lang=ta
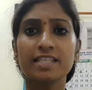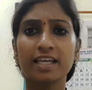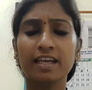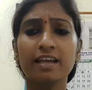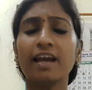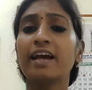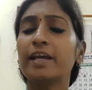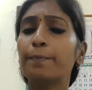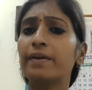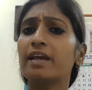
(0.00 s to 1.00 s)
ஜிக்கி
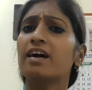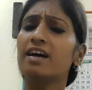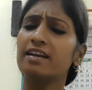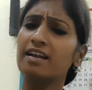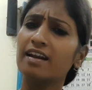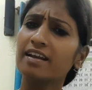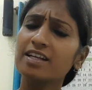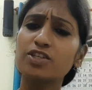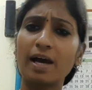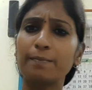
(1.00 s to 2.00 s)
இப்படி
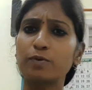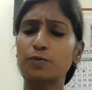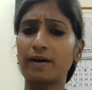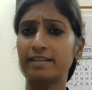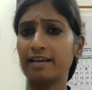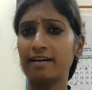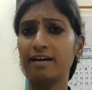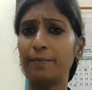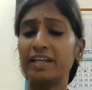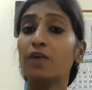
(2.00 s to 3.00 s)
நிறைய ஷாம்பூஸ் பார்த்தீங்க
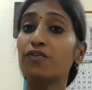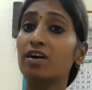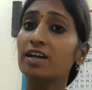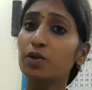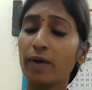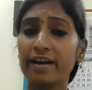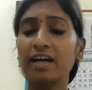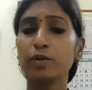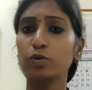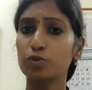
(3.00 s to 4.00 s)
அப்படின்னா வேர்ல்டு
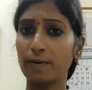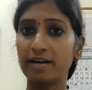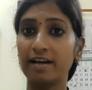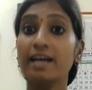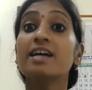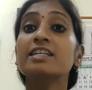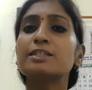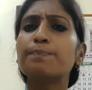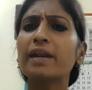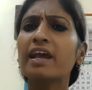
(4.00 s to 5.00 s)
வைடாக யூஸ் பண்ணுற
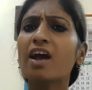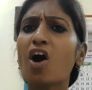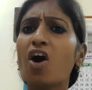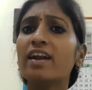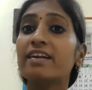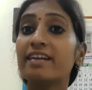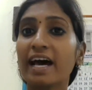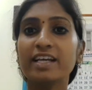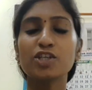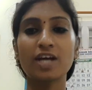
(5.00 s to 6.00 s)
ஸ்ப்ரே ஆன்
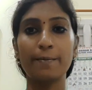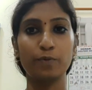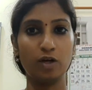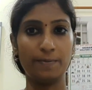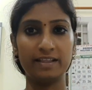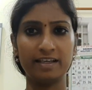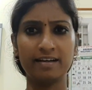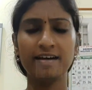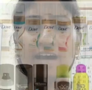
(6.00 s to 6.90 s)
ட்ரை ஷாம்பூவில் பார்த்தீங்க